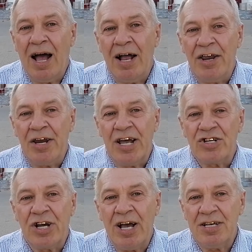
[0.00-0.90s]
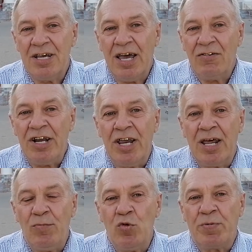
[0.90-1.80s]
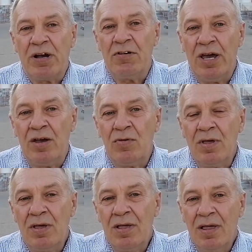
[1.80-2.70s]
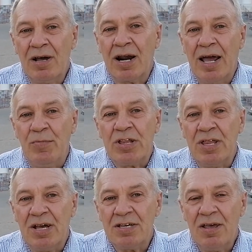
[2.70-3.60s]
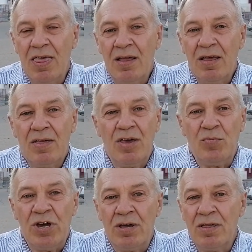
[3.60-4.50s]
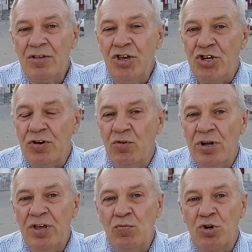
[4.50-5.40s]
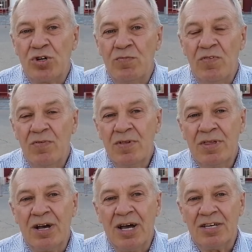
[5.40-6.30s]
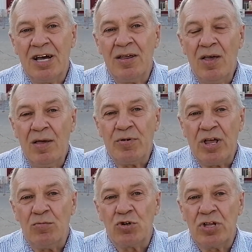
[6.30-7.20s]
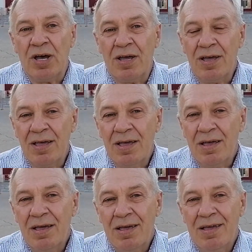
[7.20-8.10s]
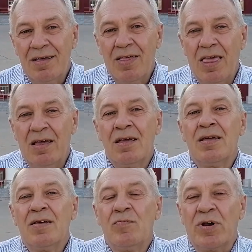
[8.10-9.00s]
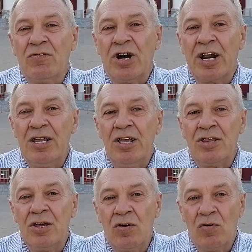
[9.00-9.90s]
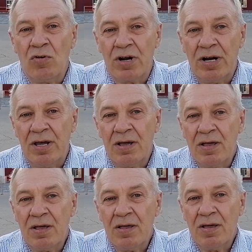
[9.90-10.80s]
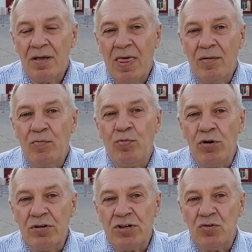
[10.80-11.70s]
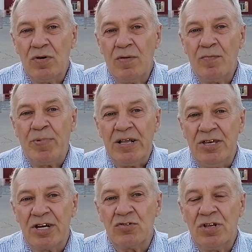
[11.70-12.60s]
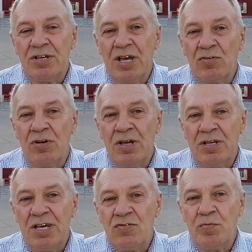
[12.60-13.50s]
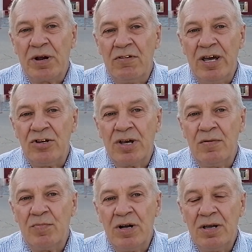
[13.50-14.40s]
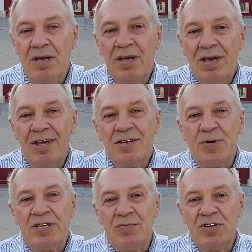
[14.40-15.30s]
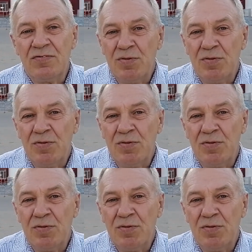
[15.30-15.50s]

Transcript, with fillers: а они наши хозяева, они нами управляют, грабят нас, и мы ничего не можем доказать, потому что правоохранительные органы полностью поддерживают незаконные действия управляющей компании. Спасибо за